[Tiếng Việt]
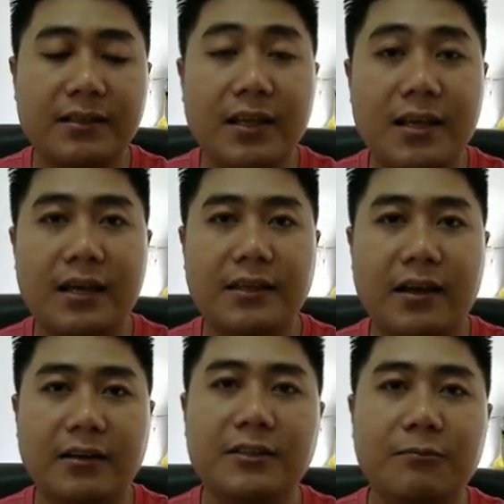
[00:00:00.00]
thì à,
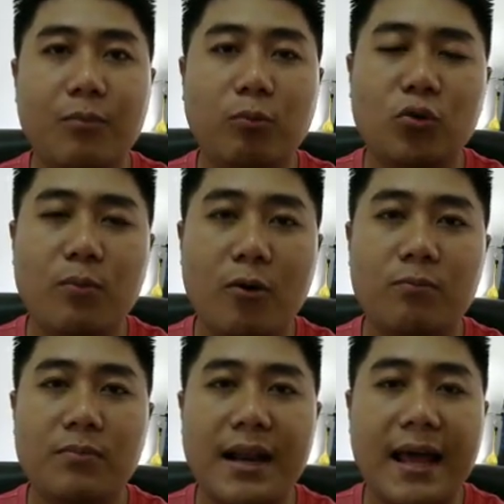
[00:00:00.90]
nhận được một coupon
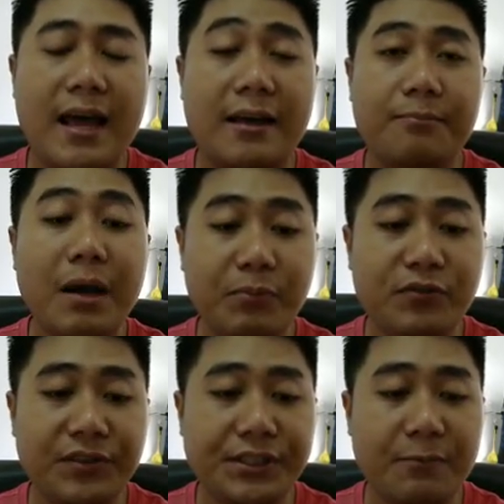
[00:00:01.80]
là
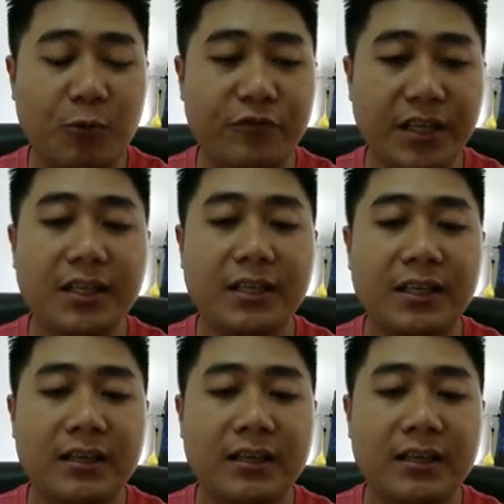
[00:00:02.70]
30% học phí.